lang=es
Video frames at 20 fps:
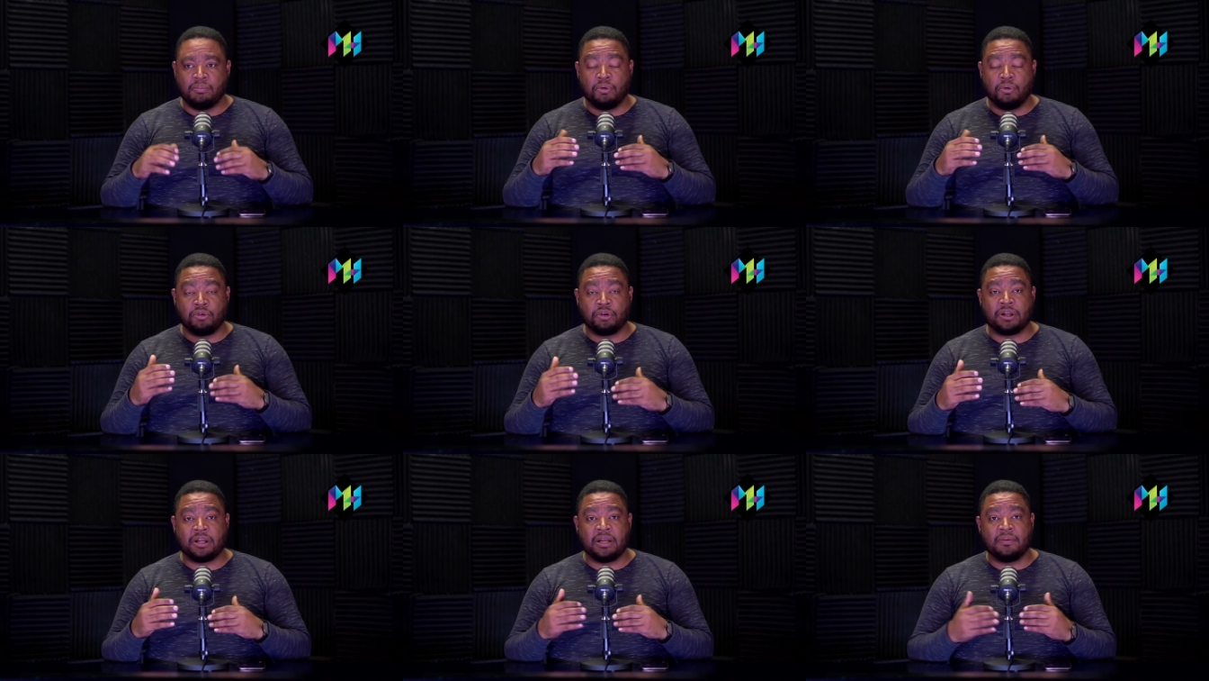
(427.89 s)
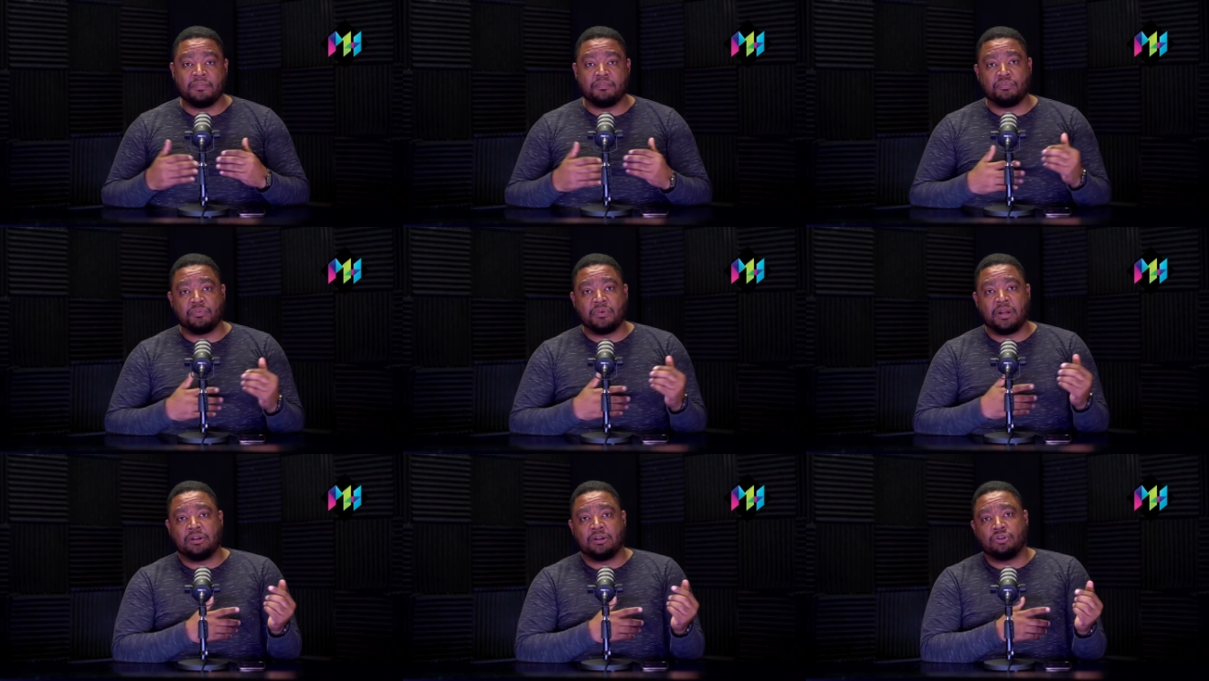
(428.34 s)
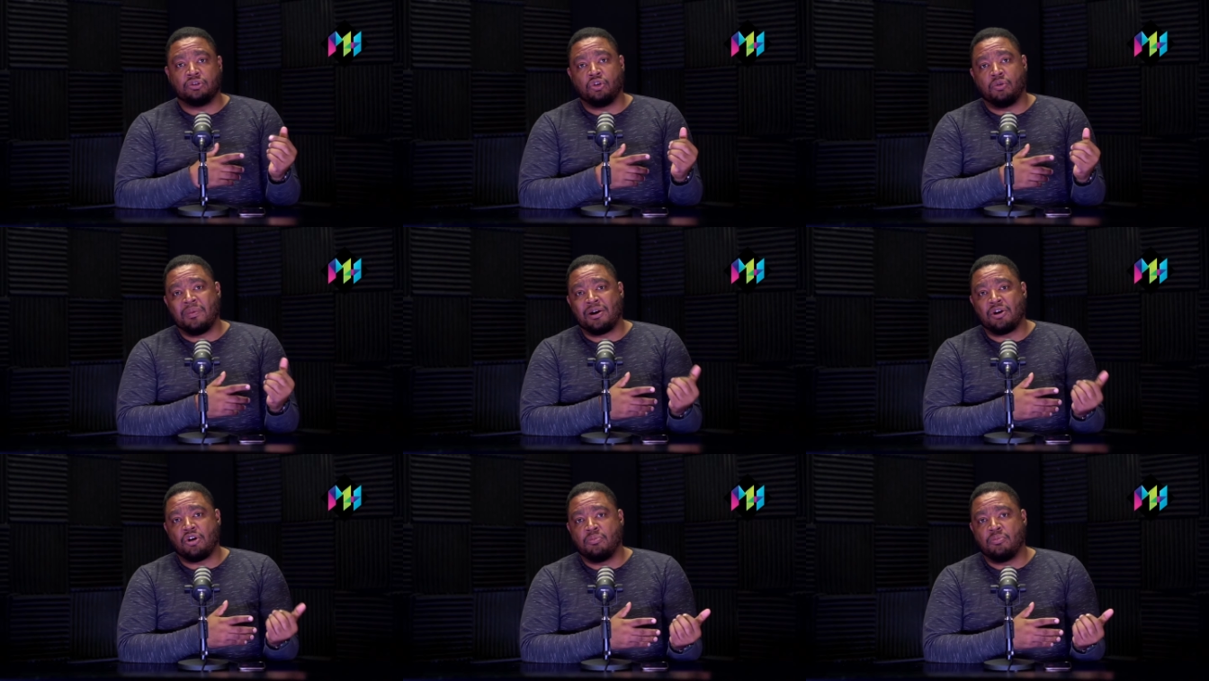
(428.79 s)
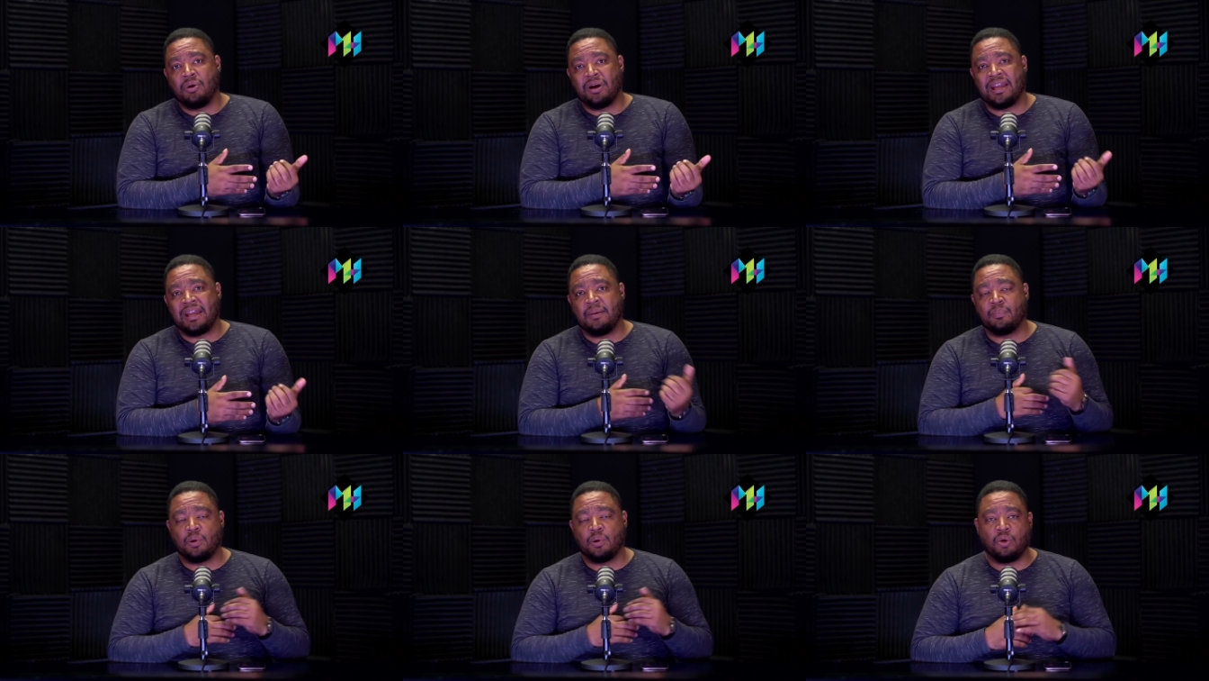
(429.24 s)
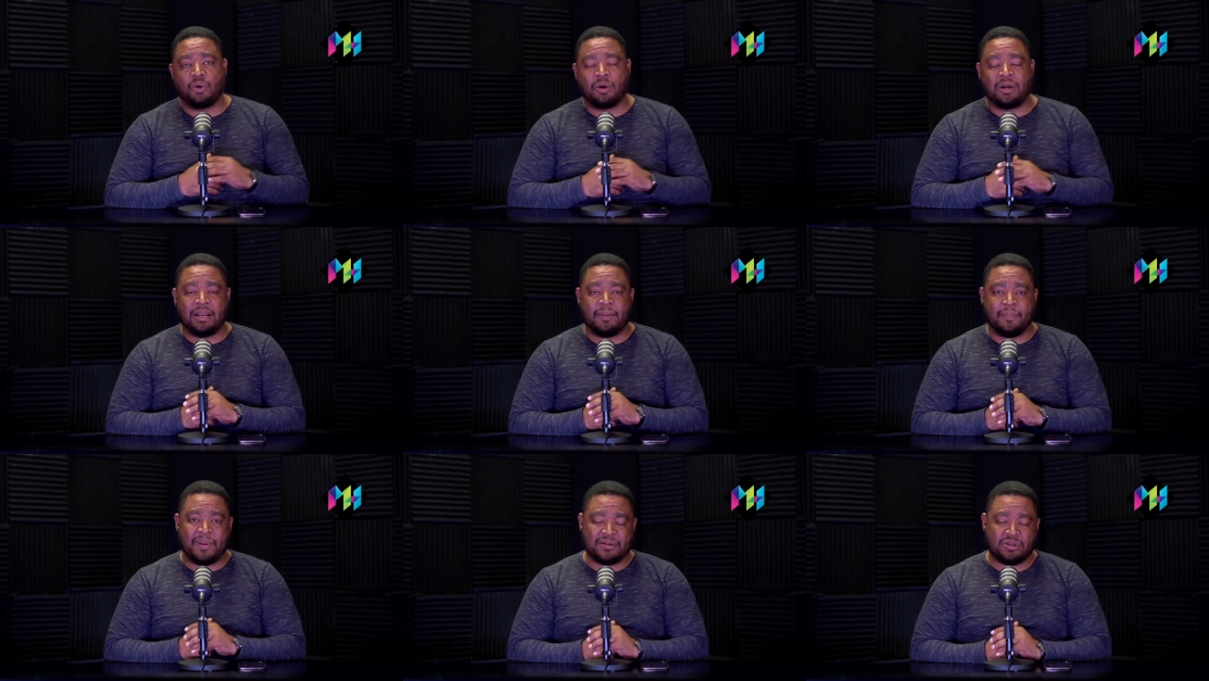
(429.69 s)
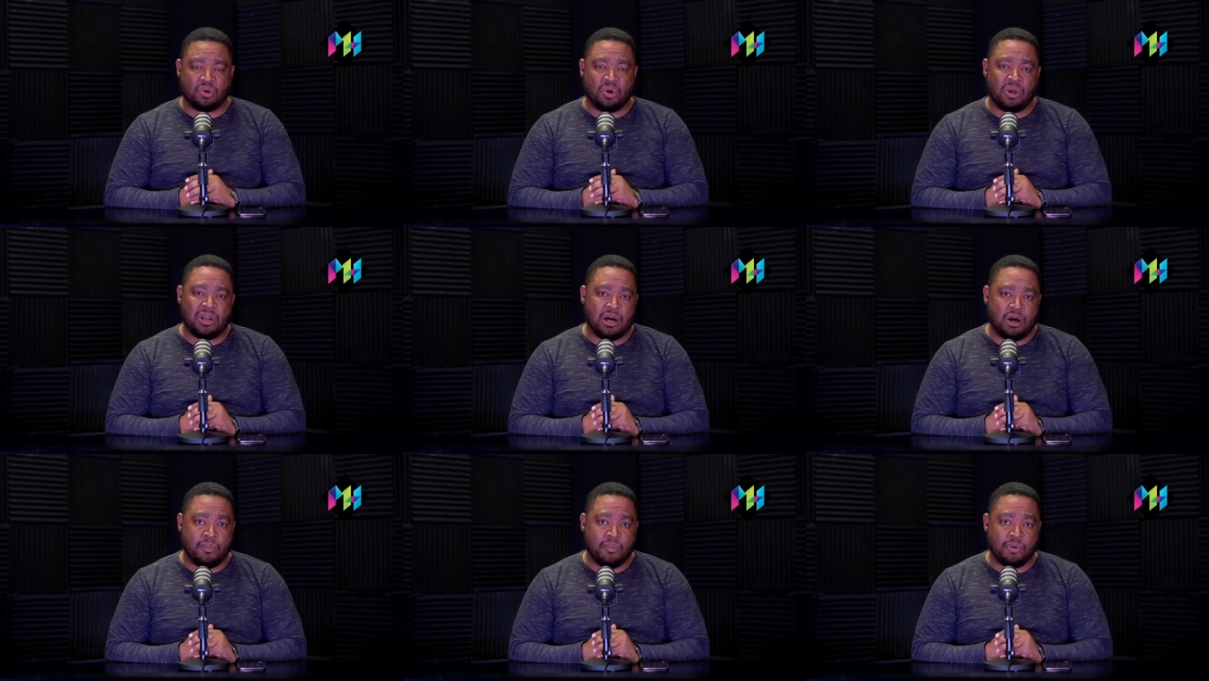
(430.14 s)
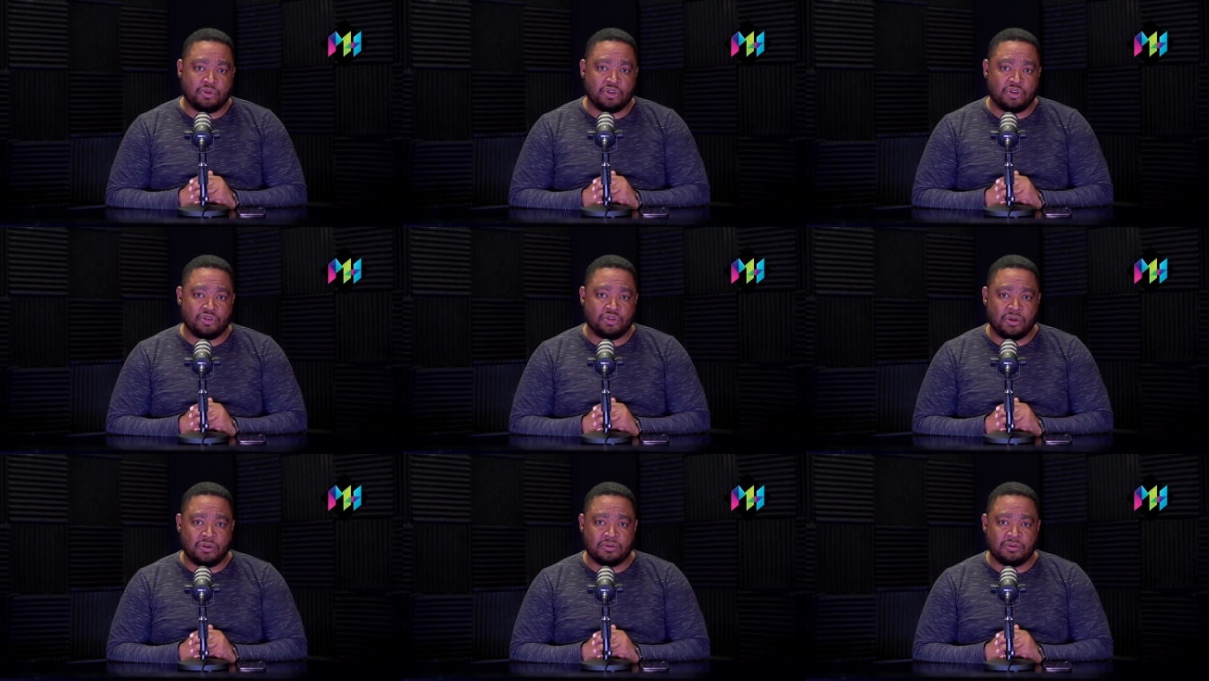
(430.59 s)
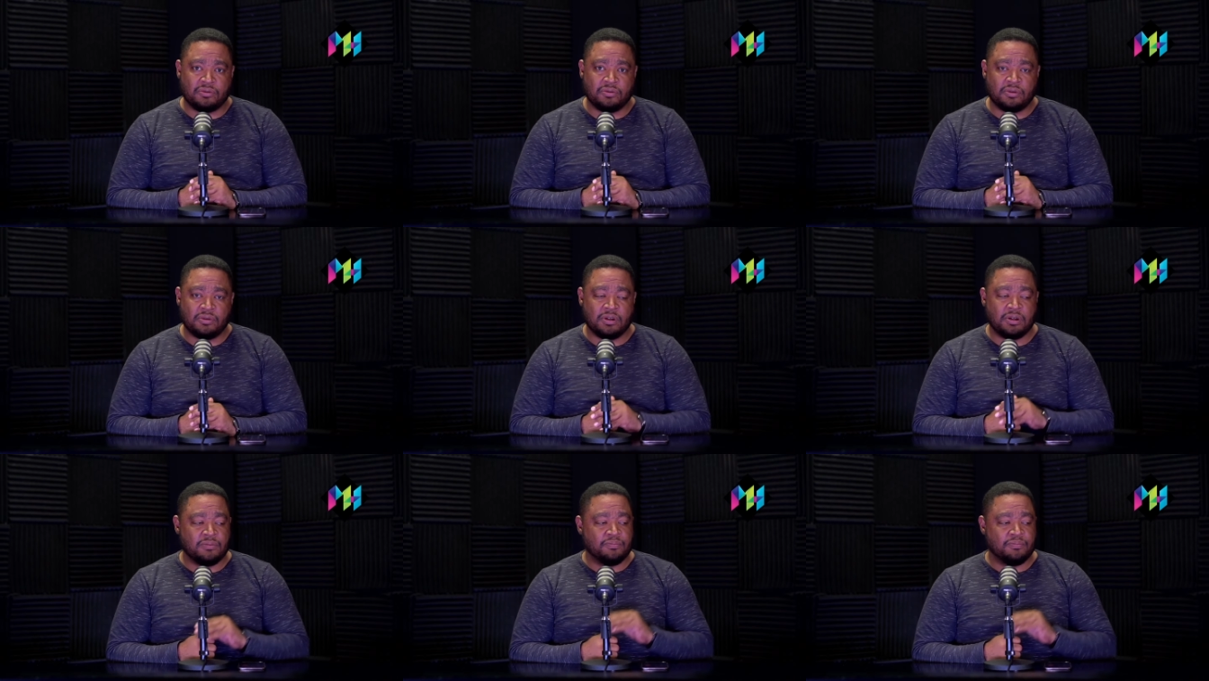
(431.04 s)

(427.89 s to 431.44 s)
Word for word: porque él toma como ejemplo lo que le pasó a la oposición.